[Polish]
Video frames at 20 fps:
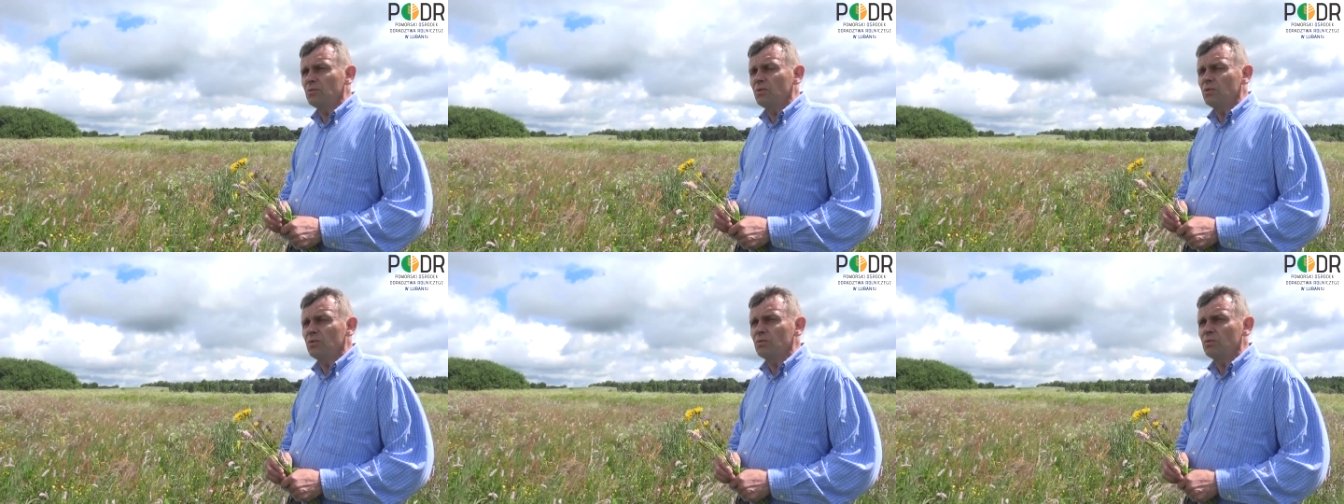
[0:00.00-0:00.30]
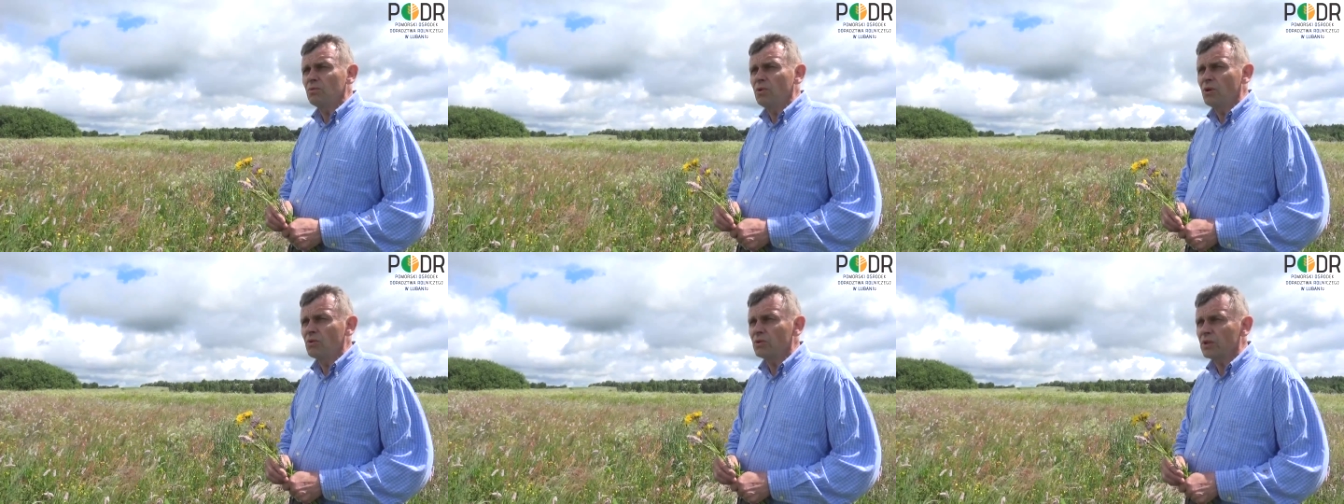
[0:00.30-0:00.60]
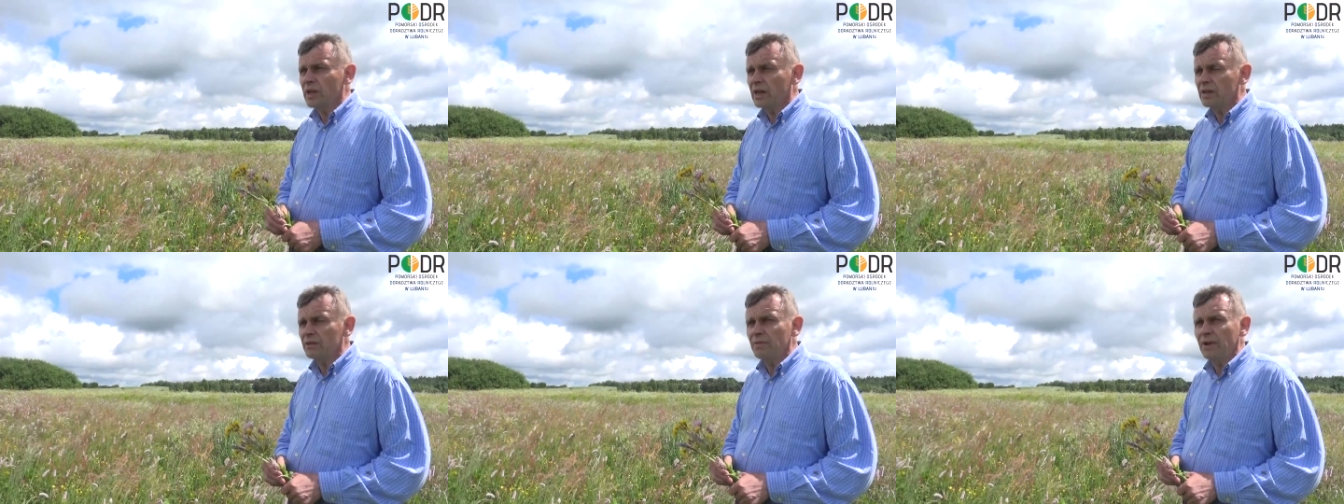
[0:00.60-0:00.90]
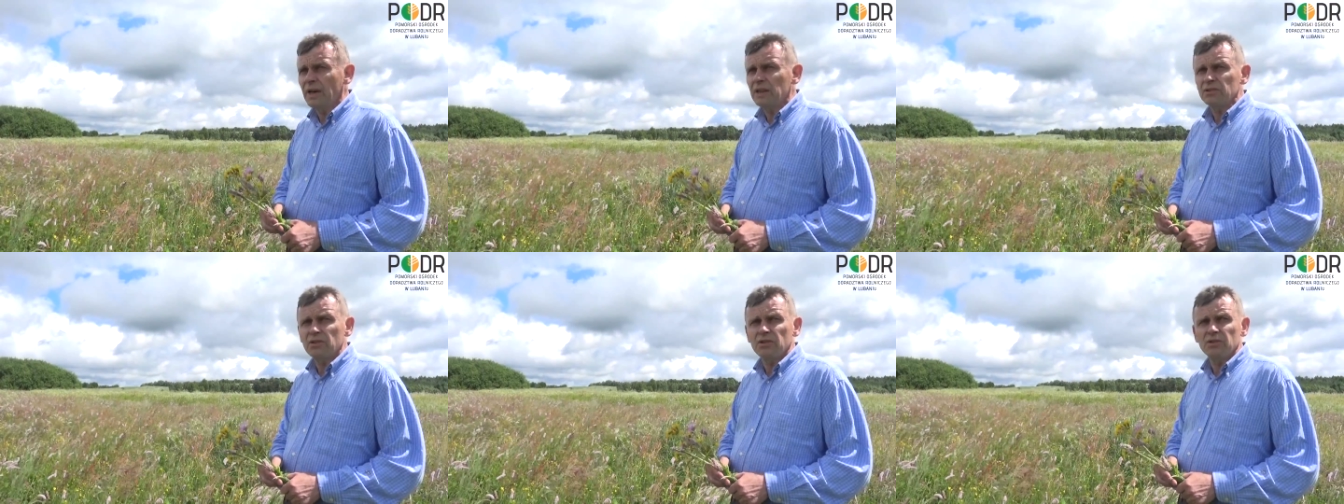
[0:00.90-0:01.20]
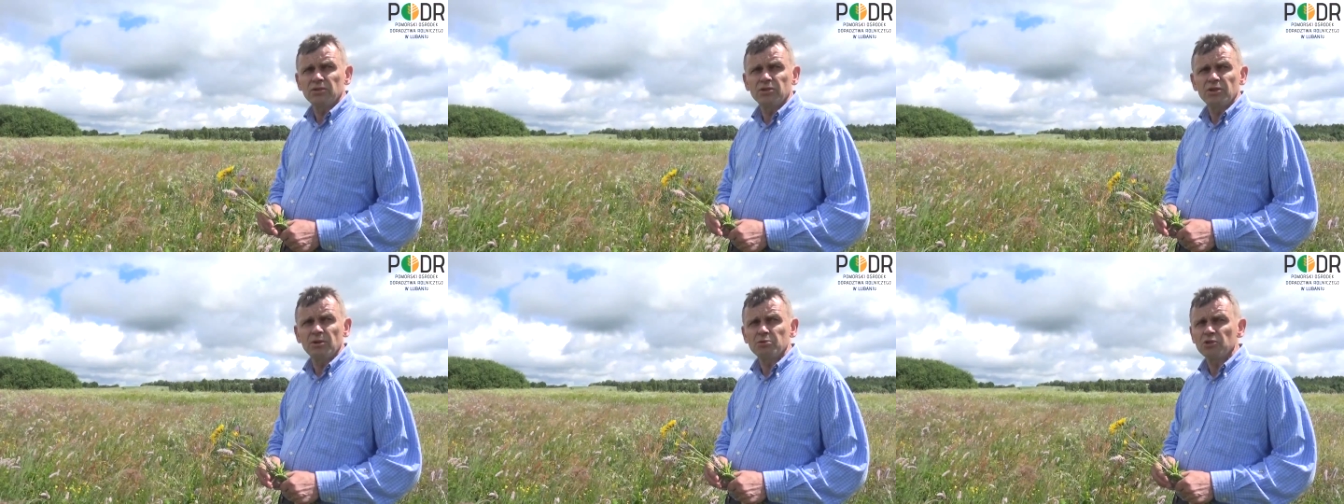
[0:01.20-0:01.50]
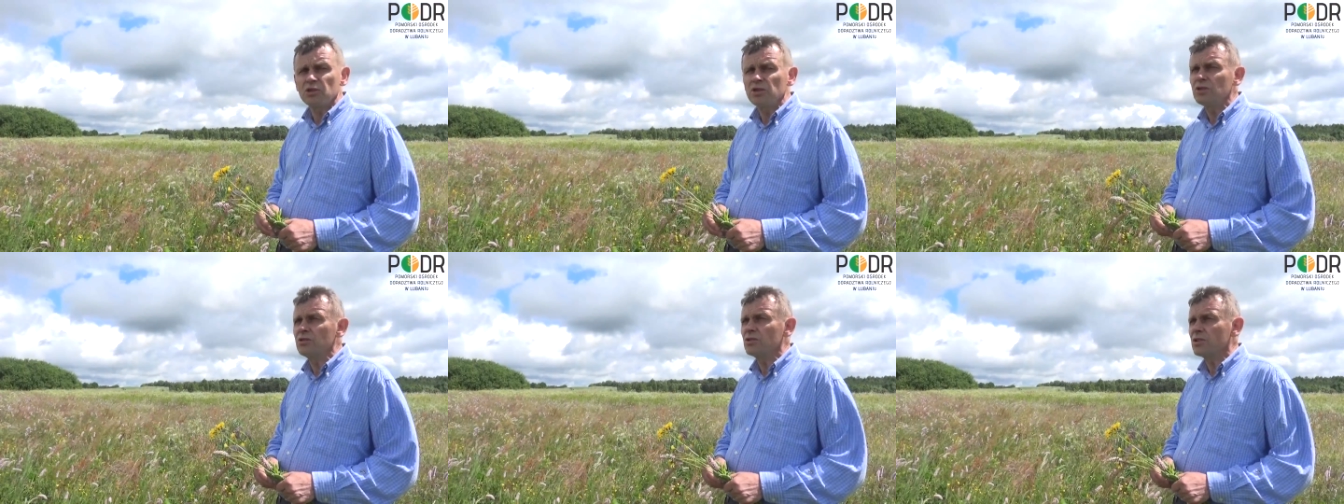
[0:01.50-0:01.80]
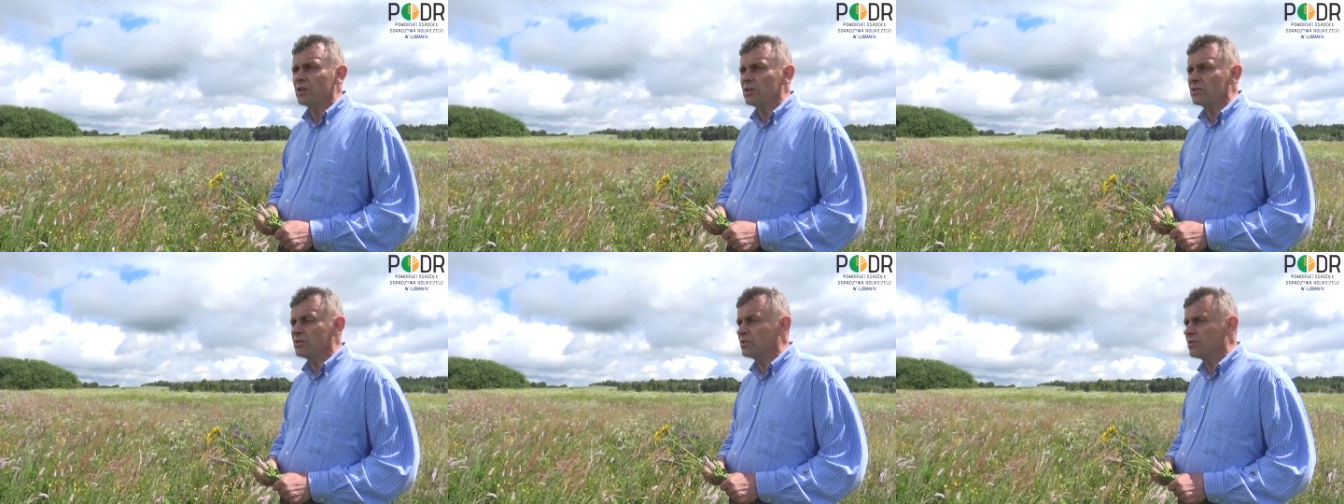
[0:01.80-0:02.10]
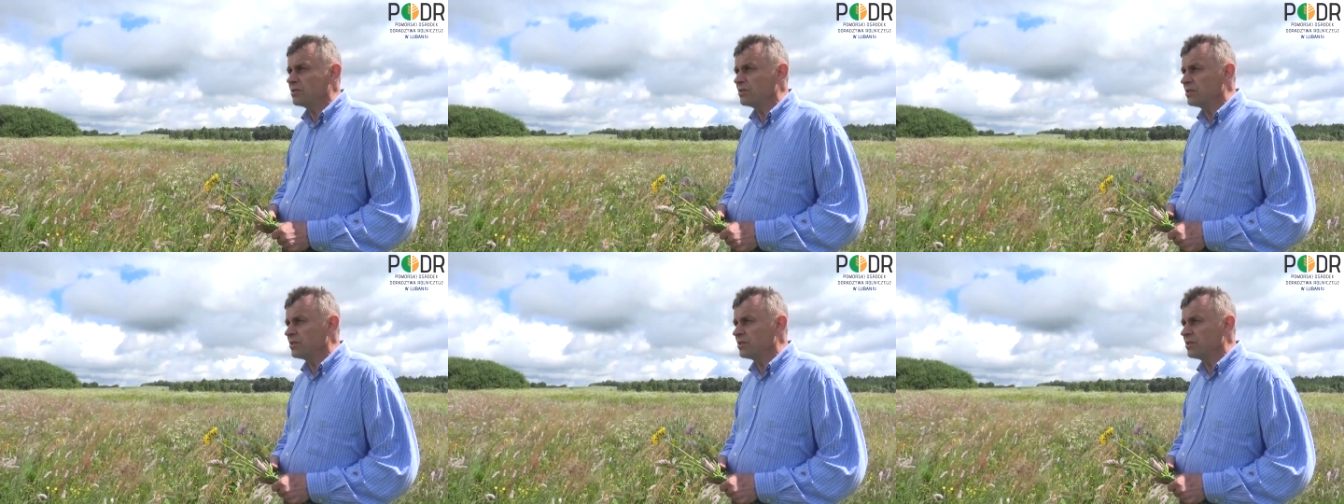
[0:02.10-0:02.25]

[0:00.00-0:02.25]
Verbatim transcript: łąkach warto się przyjrzeć,